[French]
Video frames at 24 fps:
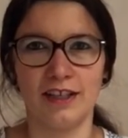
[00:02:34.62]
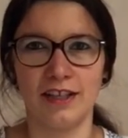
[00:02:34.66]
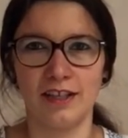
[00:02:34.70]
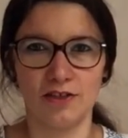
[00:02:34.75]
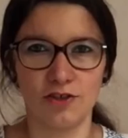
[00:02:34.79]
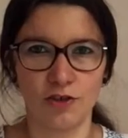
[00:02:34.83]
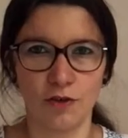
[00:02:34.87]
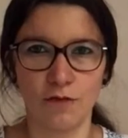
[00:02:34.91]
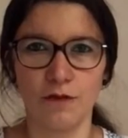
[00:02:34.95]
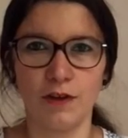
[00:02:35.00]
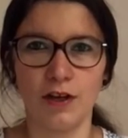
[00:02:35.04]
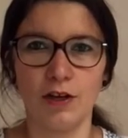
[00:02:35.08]

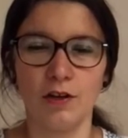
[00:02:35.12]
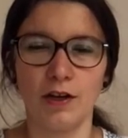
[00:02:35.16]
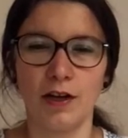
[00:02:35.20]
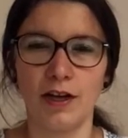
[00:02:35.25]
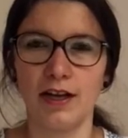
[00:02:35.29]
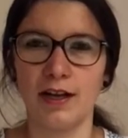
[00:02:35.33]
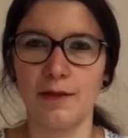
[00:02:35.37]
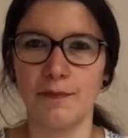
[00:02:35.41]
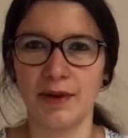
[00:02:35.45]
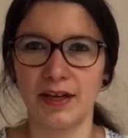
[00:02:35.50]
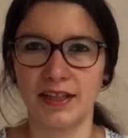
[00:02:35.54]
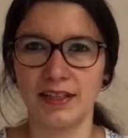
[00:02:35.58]
j'en vois
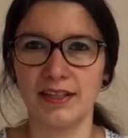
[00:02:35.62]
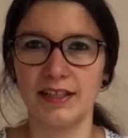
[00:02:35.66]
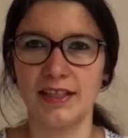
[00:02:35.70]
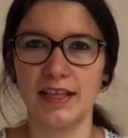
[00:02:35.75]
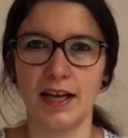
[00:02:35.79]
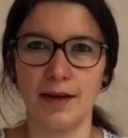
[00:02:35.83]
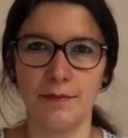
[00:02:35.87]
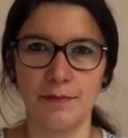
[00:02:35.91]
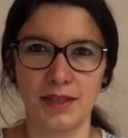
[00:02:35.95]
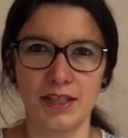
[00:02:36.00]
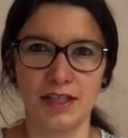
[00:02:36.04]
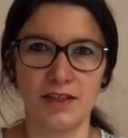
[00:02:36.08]
la, la partie
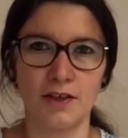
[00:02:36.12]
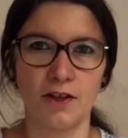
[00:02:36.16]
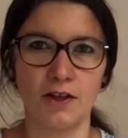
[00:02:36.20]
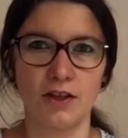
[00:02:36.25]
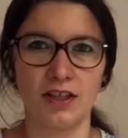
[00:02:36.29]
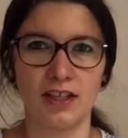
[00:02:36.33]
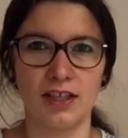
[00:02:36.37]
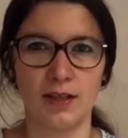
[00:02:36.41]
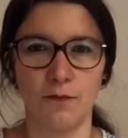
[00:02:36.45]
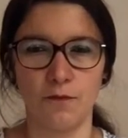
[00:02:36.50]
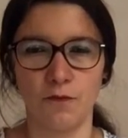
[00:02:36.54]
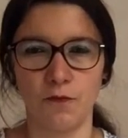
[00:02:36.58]
mes
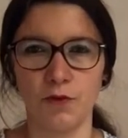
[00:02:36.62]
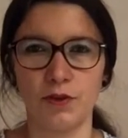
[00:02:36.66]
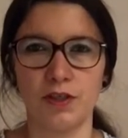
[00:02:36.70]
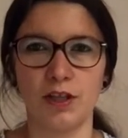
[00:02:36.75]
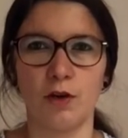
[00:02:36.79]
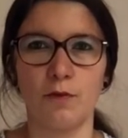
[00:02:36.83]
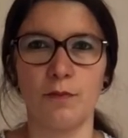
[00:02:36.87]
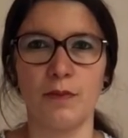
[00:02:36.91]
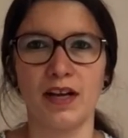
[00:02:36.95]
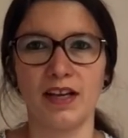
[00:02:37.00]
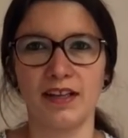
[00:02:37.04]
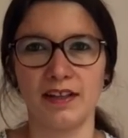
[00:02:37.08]
sœurs qui me font des
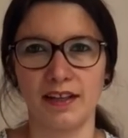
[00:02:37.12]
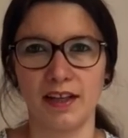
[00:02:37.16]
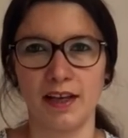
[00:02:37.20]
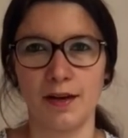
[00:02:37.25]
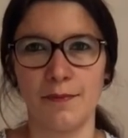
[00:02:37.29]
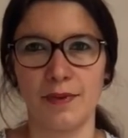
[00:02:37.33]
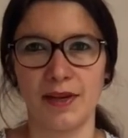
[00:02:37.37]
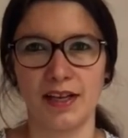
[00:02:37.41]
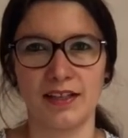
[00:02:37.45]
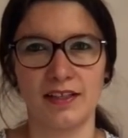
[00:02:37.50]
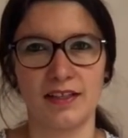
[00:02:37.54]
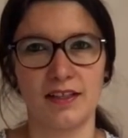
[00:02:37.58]
remarques très
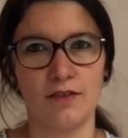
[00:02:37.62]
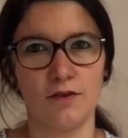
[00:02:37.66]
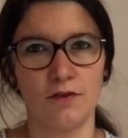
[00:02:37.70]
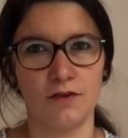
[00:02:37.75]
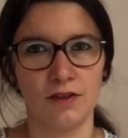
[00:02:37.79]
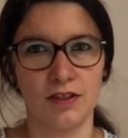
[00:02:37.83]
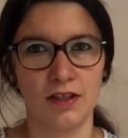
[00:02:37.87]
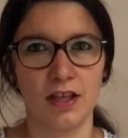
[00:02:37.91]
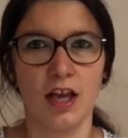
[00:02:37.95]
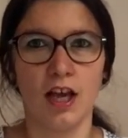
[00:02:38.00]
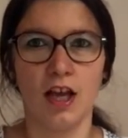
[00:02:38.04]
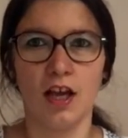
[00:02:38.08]

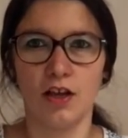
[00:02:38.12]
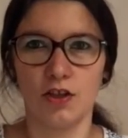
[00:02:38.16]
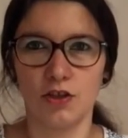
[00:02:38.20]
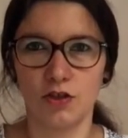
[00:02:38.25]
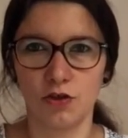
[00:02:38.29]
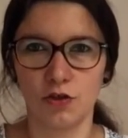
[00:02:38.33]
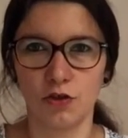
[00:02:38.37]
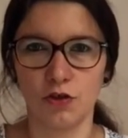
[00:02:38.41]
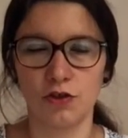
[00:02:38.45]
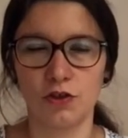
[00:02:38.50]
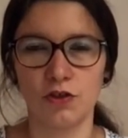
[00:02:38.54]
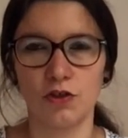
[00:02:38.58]
pertinentes
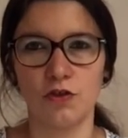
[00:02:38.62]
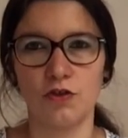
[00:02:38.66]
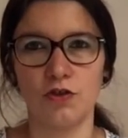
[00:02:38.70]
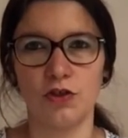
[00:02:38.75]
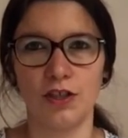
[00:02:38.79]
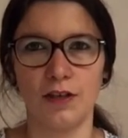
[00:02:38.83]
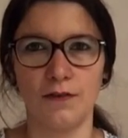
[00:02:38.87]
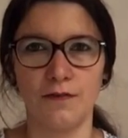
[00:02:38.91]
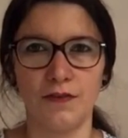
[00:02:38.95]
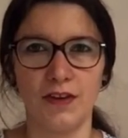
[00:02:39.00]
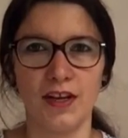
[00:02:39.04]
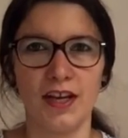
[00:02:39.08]
sur ce que
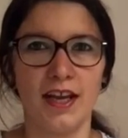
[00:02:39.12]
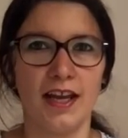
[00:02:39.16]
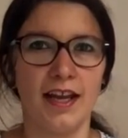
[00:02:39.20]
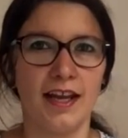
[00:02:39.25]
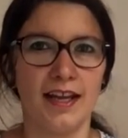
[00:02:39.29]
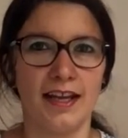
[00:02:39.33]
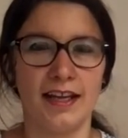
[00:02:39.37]
j'ai fait.